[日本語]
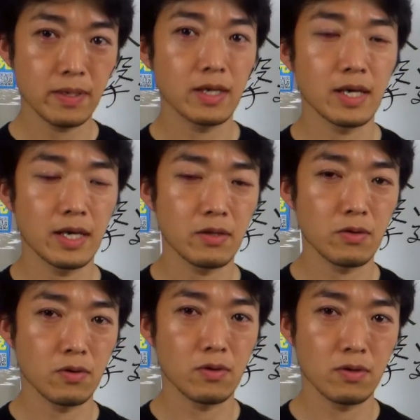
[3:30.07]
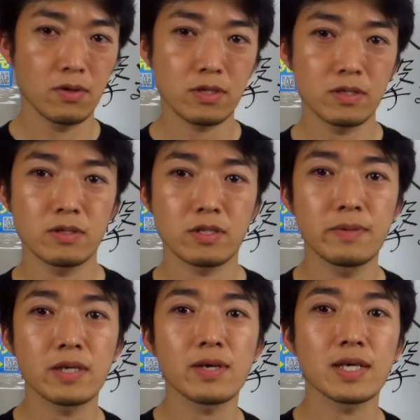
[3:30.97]
えー、と
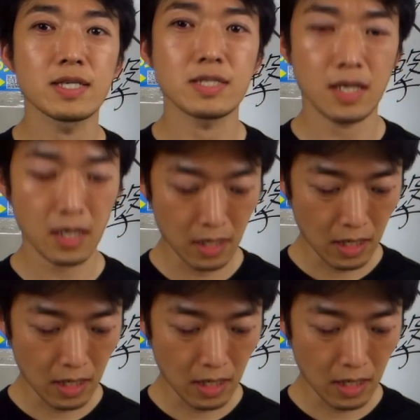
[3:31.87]
配るわけですから、